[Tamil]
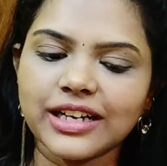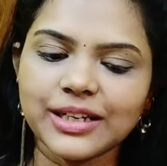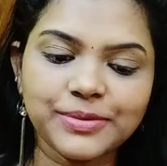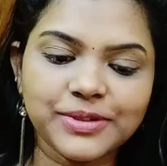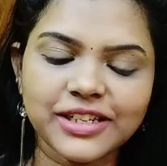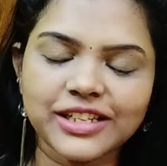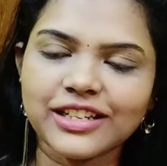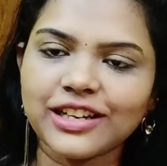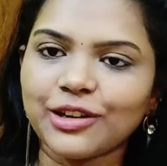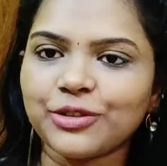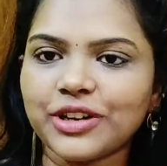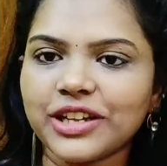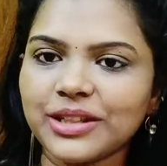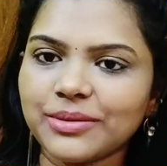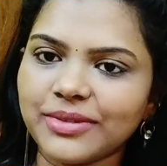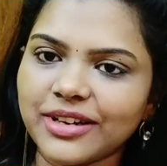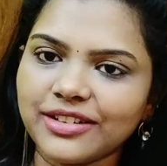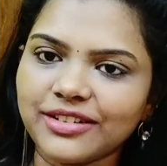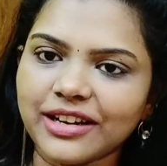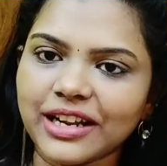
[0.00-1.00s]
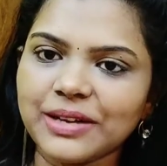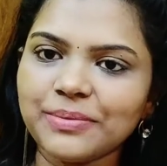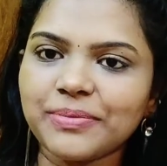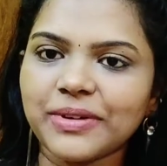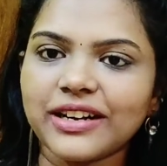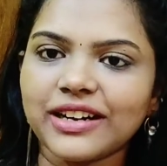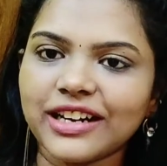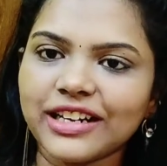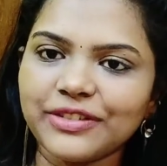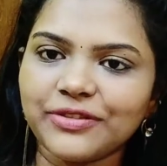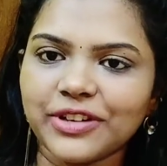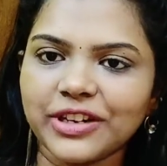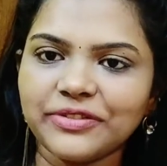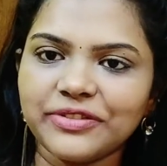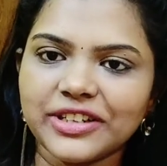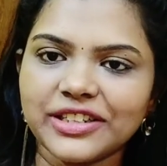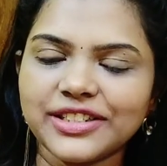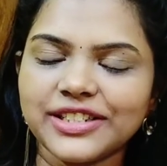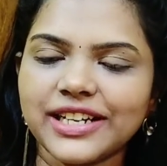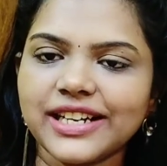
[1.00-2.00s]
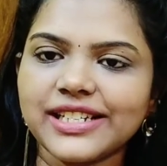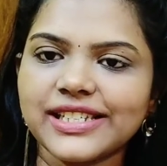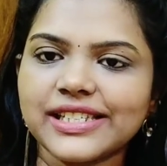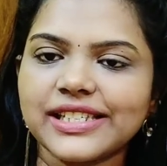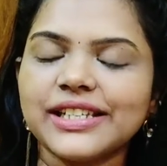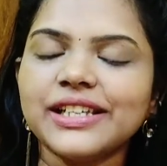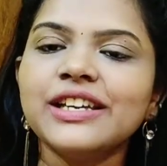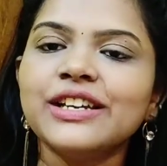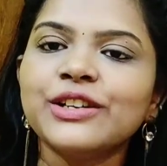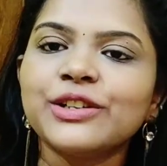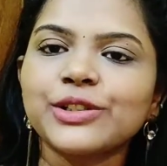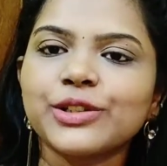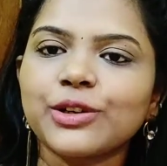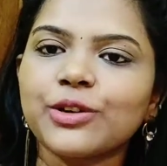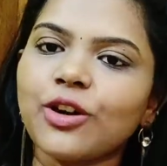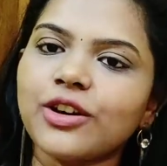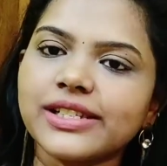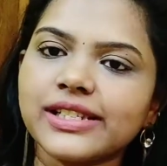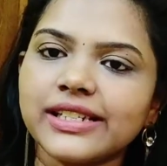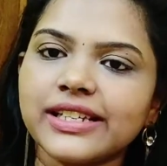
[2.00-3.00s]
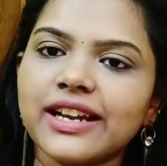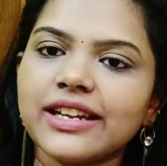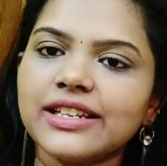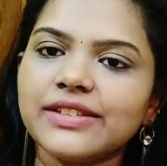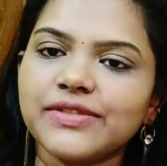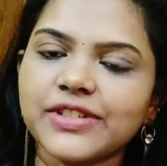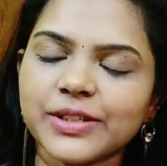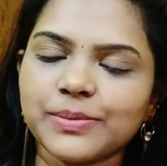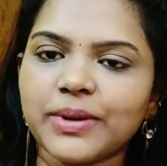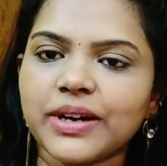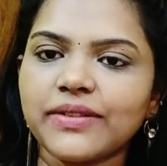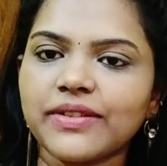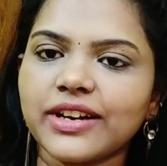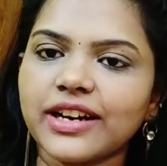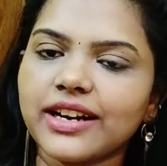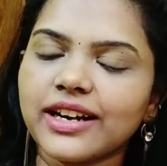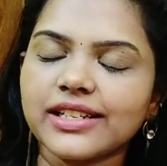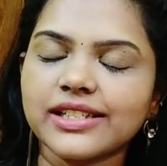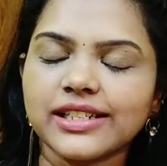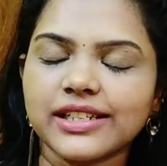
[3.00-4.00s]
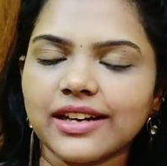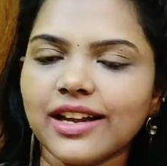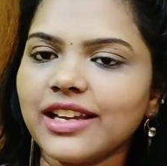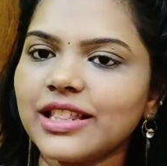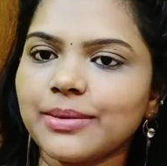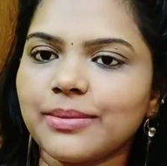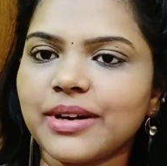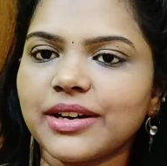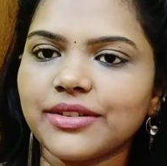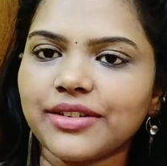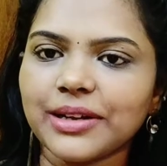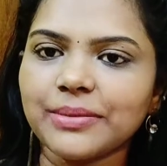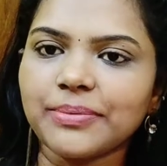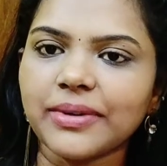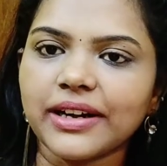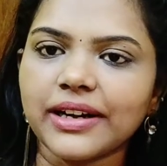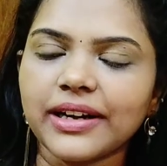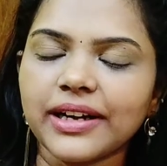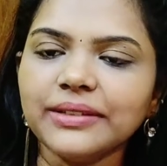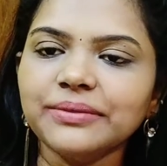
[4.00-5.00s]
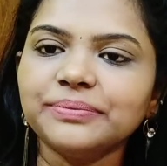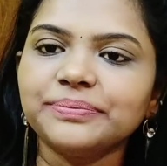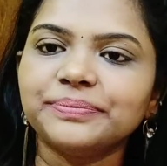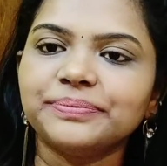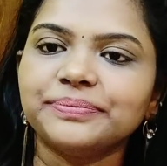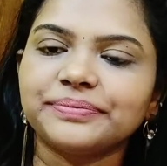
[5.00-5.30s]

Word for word: லிப்ஸ்டிக் நான் கூட இந்த மாதிரி ட்ரை பண்ணலாம் டிஃப்ரெண்ட் டிஃப்ரெண்ட் ஷேட்ஸ் ஸோ காஸ்ட்லியாக இன்வெஸ்ட் பண்ண வேணாம்னு நினச்சிங்கன்னா இந்த மாதிரி ட்ரை பண்ணலாம்